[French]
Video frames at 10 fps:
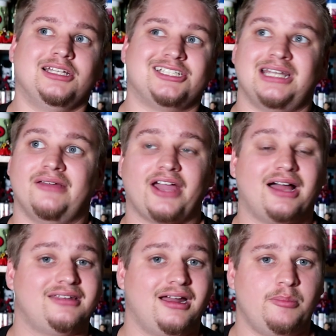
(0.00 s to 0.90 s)
je l'avais
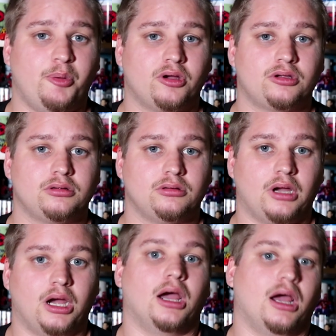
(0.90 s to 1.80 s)
raté à l'époque,
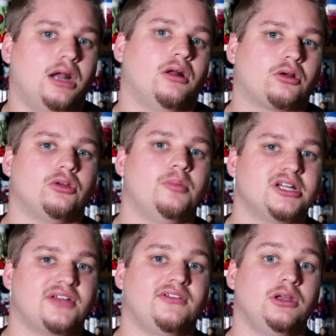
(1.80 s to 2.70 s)
alors que bah,
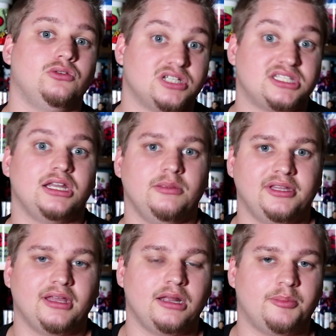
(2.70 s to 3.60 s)
j'avais UGC
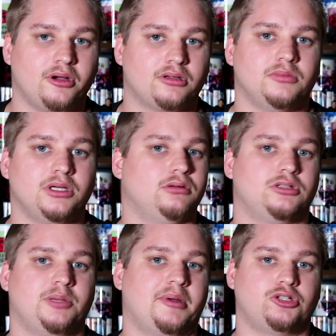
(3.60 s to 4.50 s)
limité à l'époque, mais euh, je
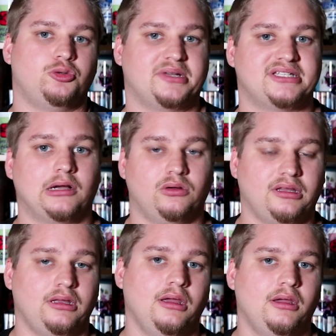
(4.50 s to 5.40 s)
sais pas, je suis passé à
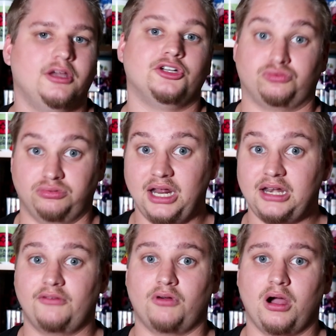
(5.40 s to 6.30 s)
côté. Je voulais
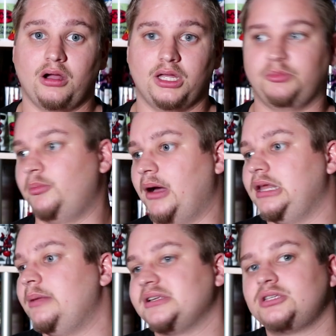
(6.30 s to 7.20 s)
aller le voir, et puis bah,
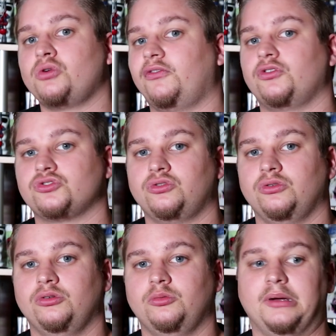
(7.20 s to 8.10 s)
il est passé sur France
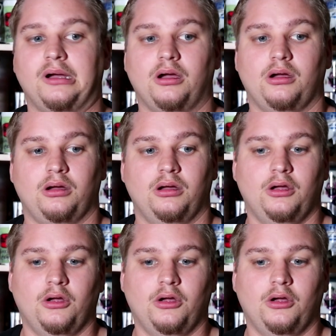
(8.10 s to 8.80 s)
2, ben